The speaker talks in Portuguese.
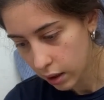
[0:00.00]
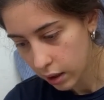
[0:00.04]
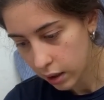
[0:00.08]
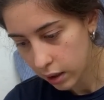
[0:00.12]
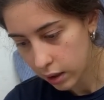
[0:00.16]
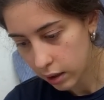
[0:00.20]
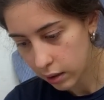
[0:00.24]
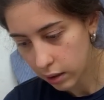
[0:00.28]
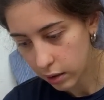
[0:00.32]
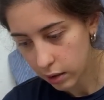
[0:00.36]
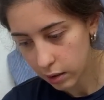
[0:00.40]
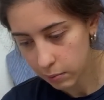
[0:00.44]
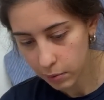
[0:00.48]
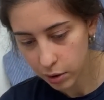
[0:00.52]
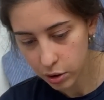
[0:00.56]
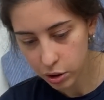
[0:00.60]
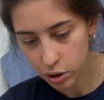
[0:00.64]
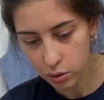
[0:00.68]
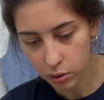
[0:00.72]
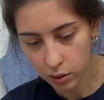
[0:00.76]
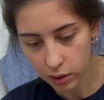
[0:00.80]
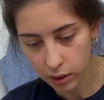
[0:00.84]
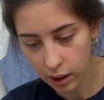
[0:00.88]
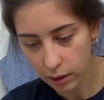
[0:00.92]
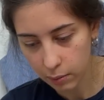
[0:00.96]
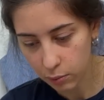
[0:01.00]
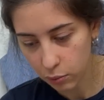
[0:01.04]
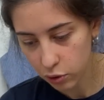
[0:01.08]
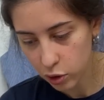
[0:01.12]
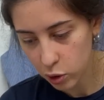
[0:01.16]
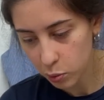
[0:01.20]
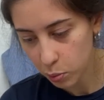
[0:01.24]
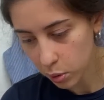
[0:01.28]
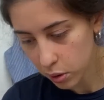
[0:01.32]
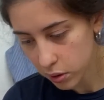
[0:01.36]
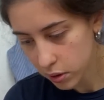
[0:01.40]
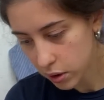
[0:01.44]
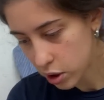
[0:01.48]
e imagino que tem muitos
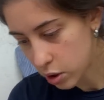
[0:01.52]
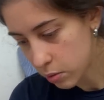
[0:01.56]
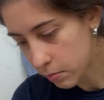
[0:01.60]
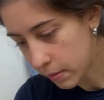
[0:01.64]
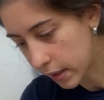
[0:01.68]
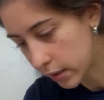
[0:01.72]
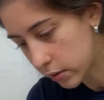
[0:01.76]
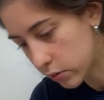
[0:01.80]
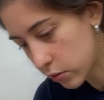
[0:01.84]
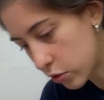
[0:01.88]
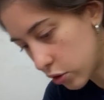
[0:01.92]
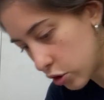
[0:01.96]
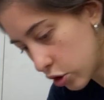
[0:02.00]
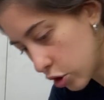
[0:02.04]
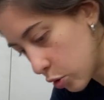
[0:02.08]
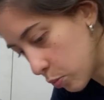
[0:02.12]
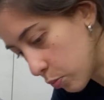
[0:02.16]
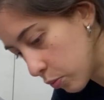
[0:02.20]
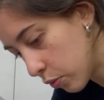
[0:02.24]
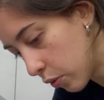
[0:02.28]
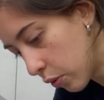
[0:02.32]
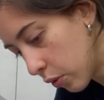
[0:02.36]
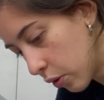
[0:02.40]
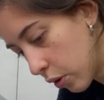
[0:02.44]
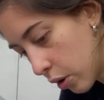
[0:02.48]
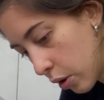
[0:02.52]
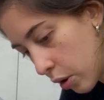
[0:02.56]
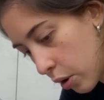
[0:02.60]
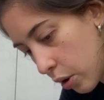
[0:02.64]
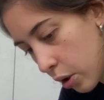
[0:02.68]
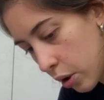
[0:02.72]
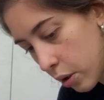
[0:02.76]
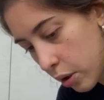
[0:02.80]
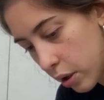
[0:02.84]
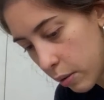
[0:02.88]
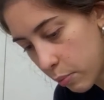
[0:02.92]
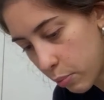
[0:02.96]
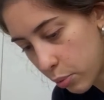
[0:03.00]
procedimentos de, tipo,
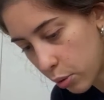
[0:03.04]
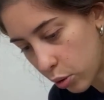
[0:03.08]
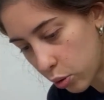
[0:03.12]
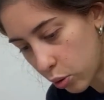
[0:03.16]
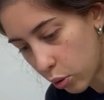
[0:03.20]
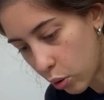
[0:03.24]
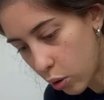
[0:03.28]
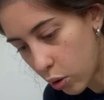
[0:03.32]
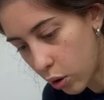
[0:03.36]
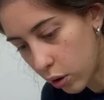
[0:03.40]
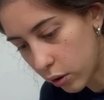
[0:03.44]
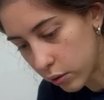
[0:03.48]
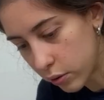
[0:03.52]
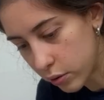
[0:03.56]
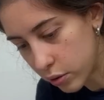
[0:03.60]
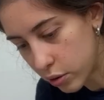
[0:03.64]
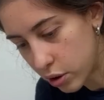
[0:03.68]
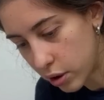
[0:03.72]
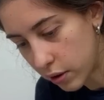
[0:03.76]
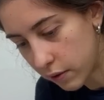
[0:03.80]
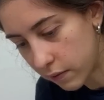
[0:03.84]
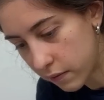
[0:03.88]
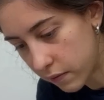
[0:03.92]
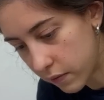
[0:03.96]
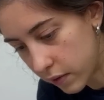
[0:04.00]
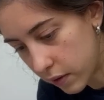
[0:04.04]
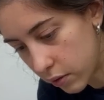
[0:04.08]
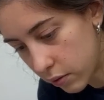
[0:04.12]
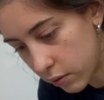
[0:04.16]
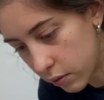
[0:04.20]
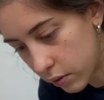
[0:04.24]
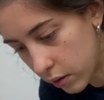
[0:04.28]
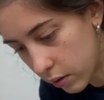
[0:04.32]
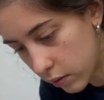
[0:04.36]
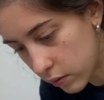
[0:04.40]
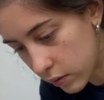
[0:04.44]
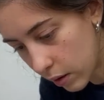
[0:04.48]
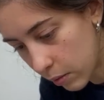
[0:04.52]
e protocolos de envio,
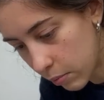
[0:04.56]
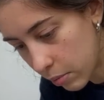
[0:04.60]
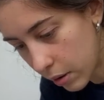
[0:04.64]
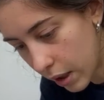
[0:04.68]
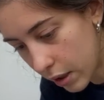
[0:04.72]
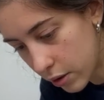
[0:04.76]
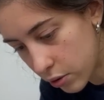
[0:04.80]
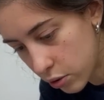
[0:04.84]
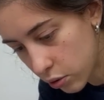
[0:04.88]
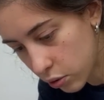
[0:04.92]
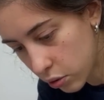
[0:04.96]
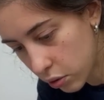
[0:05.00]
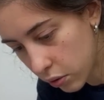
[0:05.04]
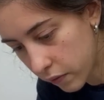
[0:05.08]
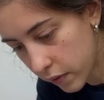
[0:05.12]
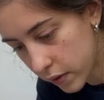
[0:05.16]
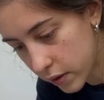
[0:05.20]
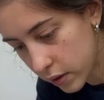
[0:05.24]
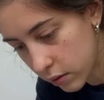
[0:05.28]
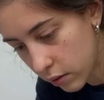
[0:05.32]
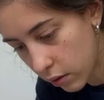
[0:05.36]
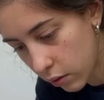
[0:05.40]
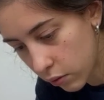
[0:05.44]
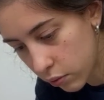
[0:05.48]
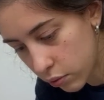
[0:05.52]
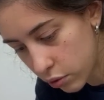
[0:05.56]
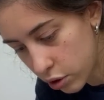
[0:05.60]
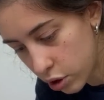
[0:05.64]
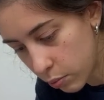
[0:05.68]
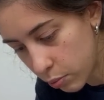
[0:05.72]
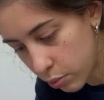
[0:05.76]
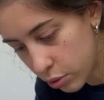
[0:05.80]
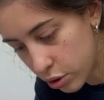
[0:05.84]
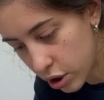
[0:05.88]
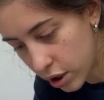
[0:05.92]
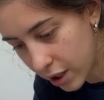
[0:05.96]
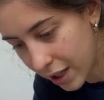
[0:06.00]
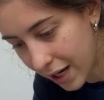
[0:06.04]
e eu sempre acho que eu tô fazendo algum
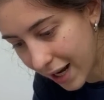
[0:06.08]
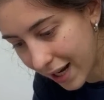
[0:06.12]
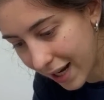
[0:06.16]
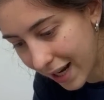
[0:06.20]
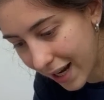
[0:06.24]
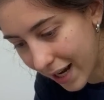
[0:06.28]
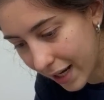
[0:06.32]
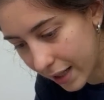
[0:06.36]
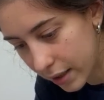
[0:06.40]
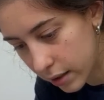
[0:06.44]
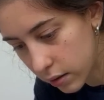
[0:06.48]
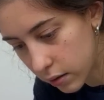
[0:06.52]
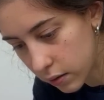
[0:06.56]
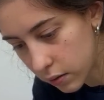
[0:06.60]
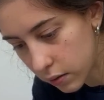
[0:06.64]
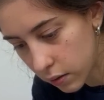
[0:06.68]
tipo de cagada,